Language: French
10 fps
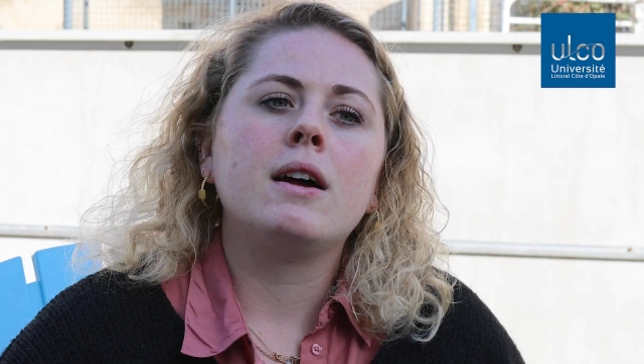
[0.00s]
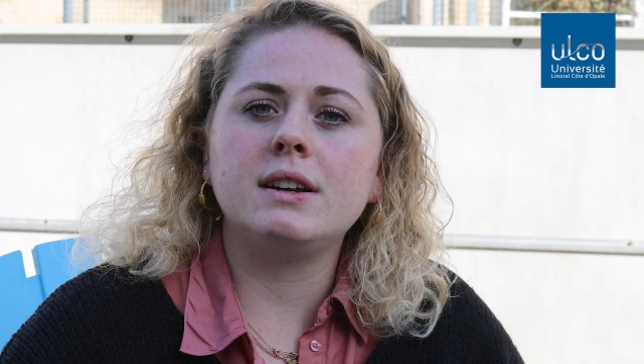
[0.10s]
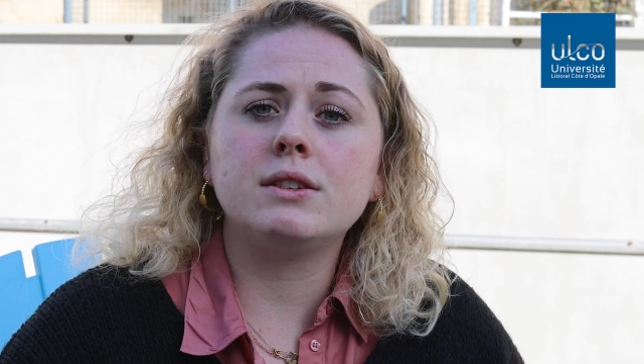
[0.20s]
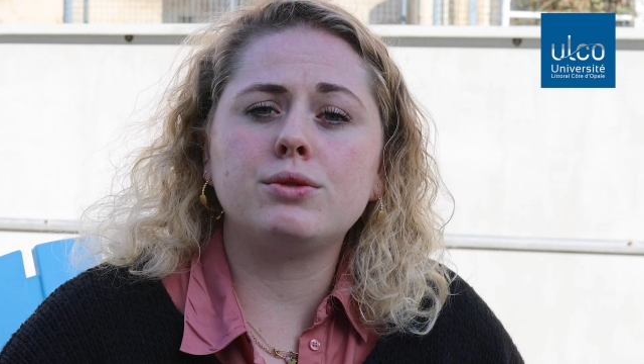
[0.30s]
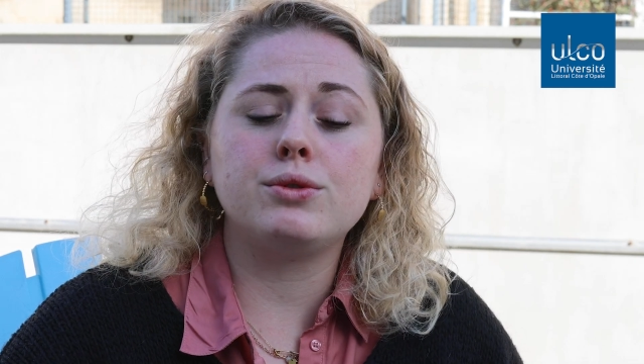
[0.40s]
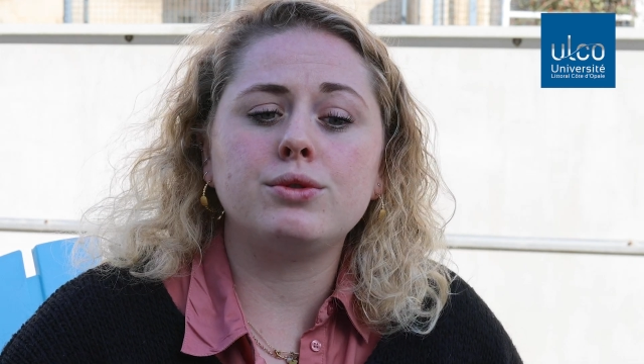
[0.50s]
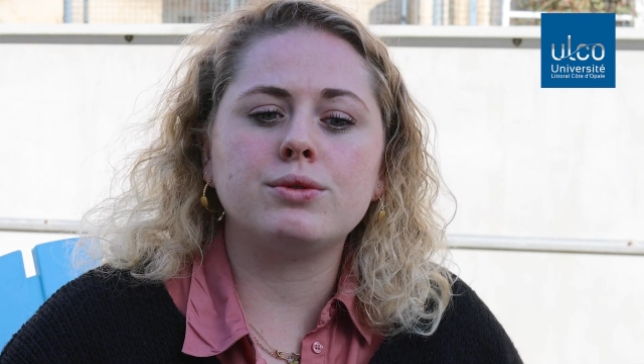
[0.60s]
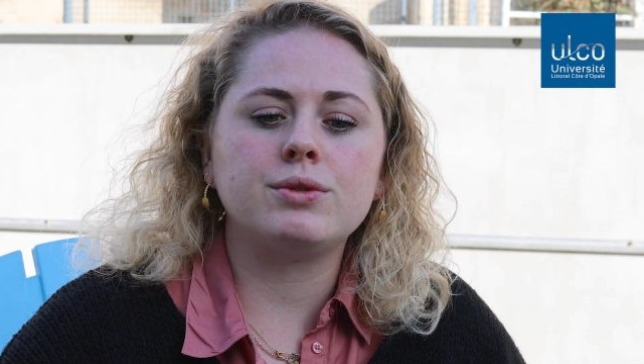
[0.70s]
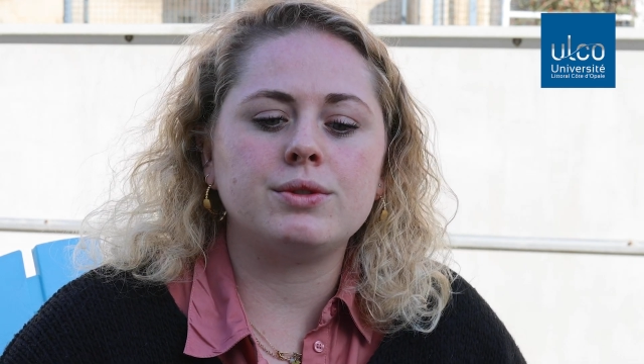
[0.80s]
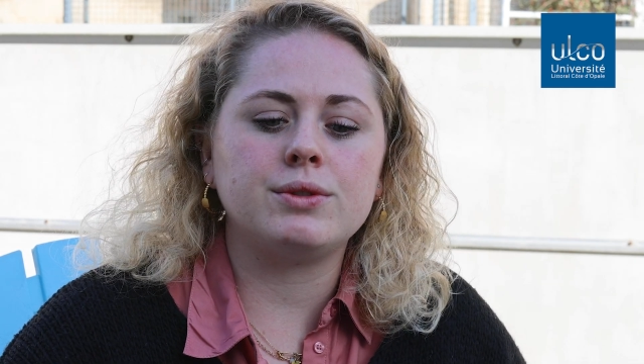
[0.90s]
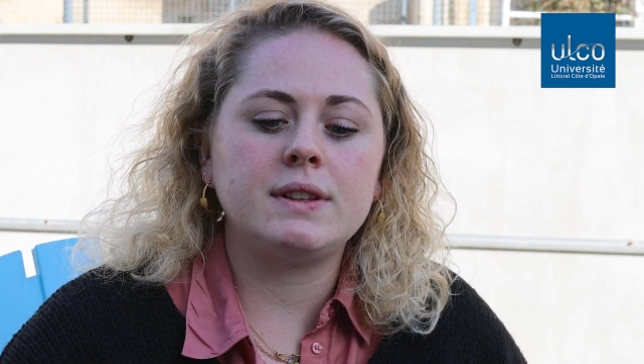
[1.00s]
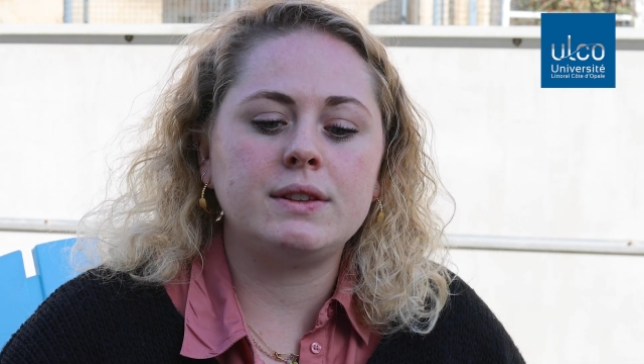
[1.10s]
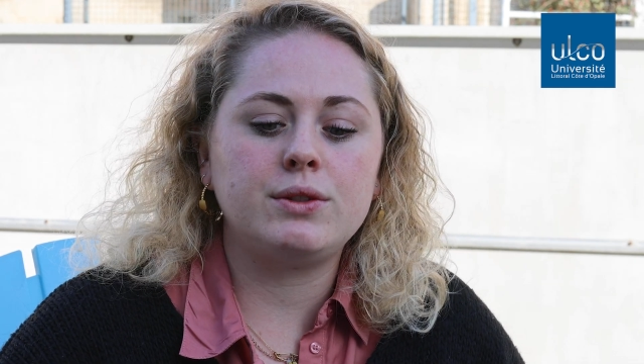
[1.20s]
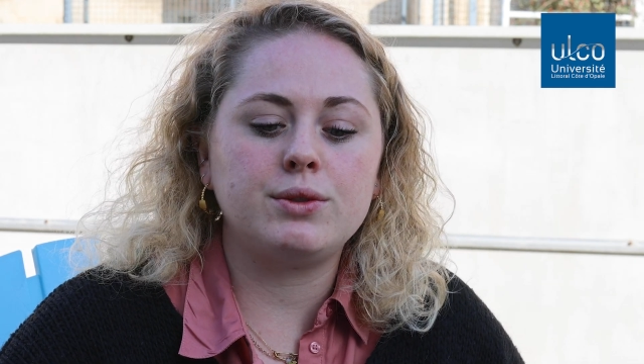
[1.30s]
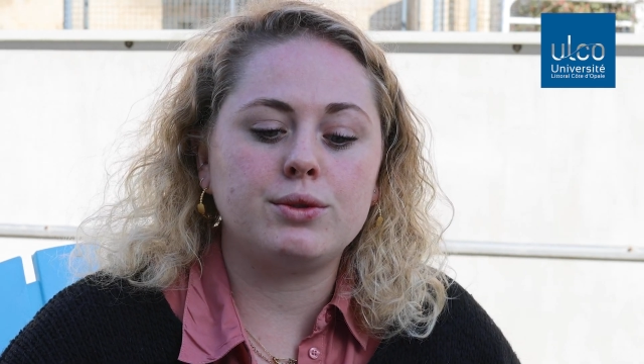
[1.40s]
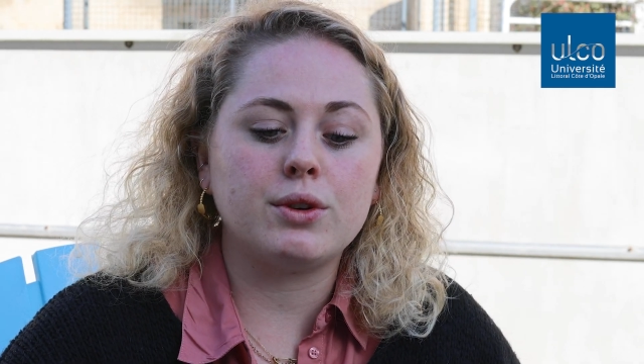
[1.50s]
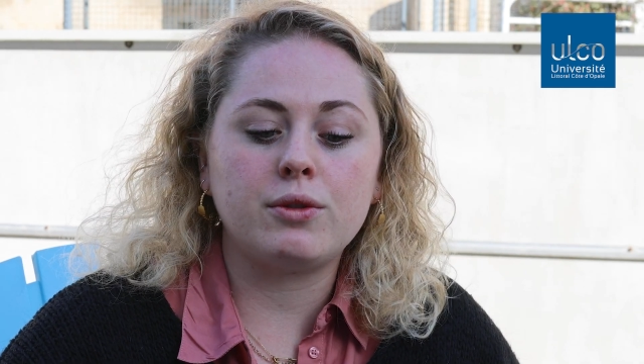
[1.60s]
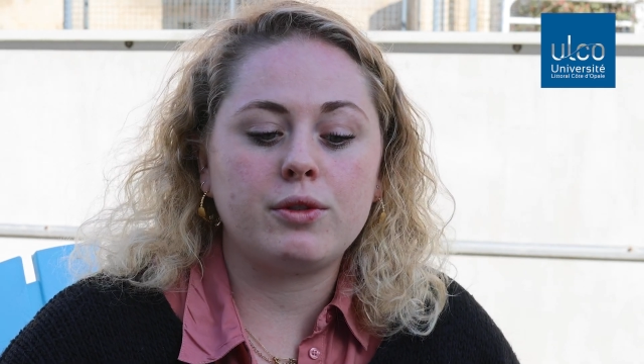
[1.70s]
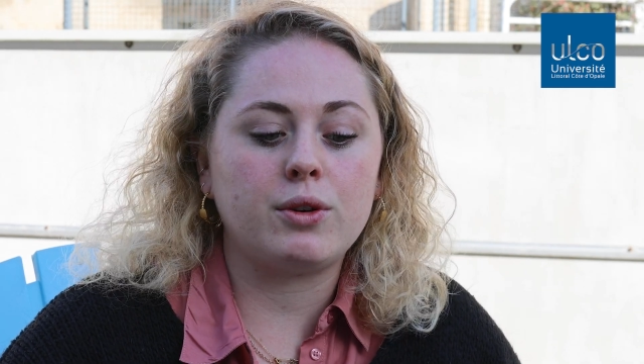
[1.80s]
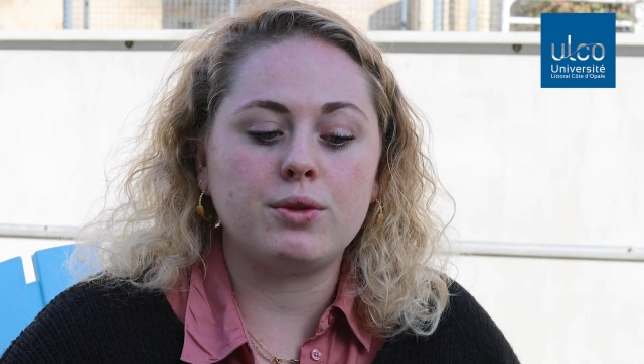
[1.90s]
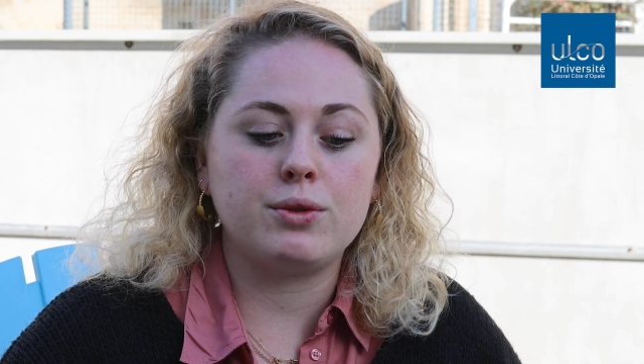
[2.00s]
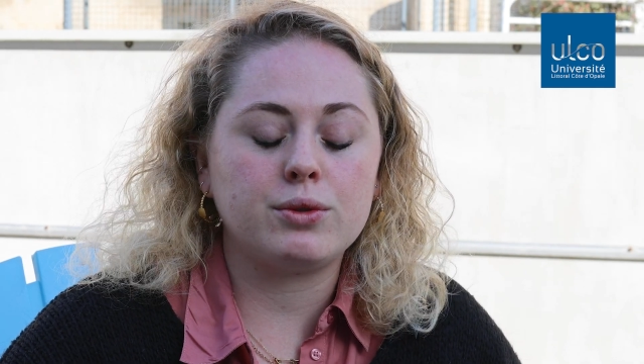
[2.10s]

l'exclusion euh, d'enfants